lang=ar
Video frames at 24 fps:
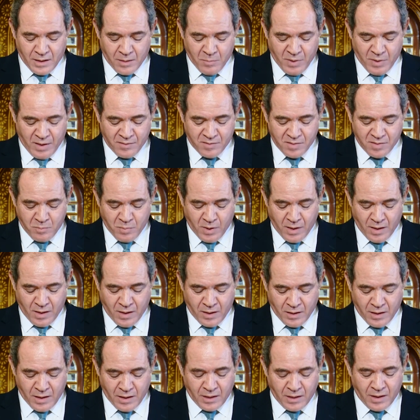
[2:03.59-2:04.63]
باعتبار
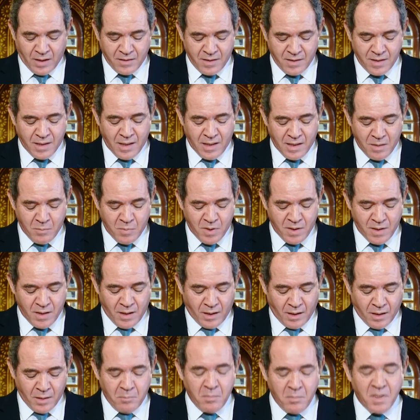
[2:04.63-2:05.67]
القضية
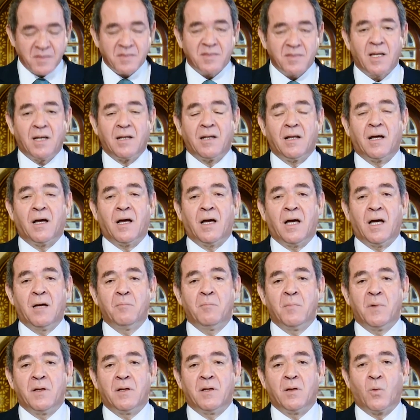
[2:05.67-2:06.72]
الليبية مسألة
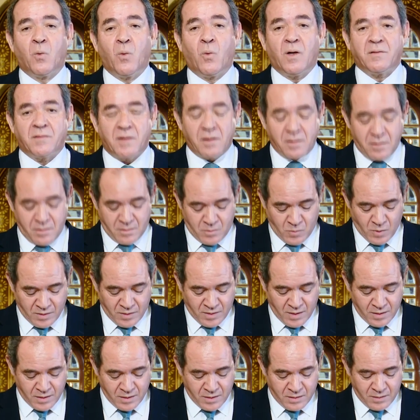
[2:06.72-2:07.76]
أمن وطن
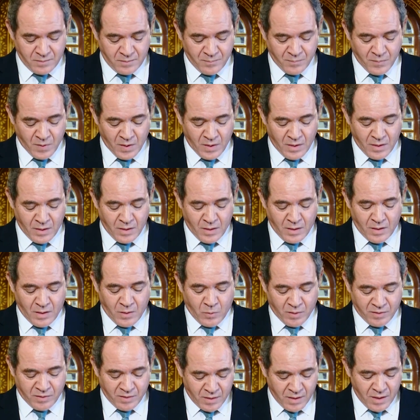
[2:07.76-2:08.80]
وطني
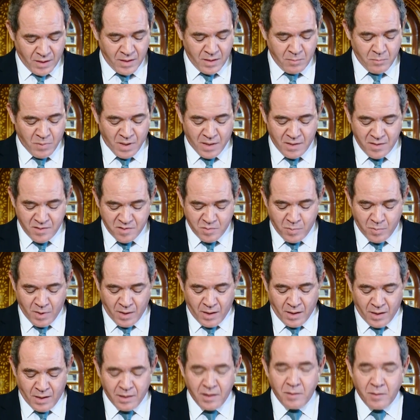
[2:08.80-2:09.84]
وطني
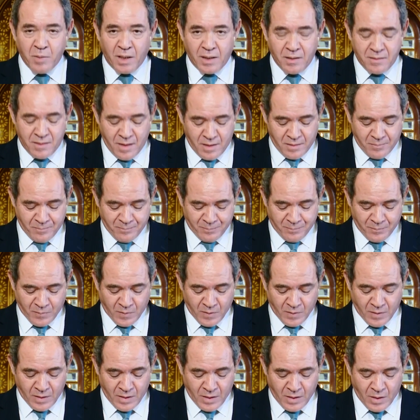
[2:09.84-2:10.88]
بالنسبة للبلدين
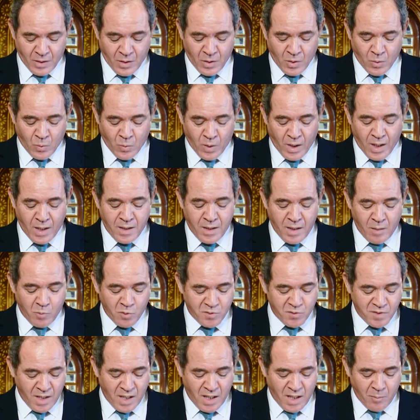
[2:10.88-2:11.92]
وأن
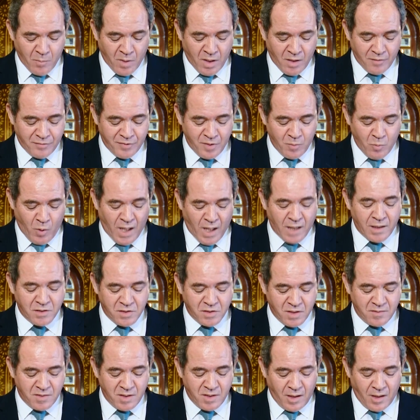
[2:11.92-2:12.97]
المساهمة في
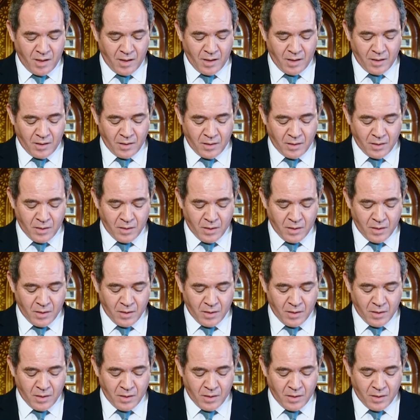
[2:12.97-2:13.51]
معالجتها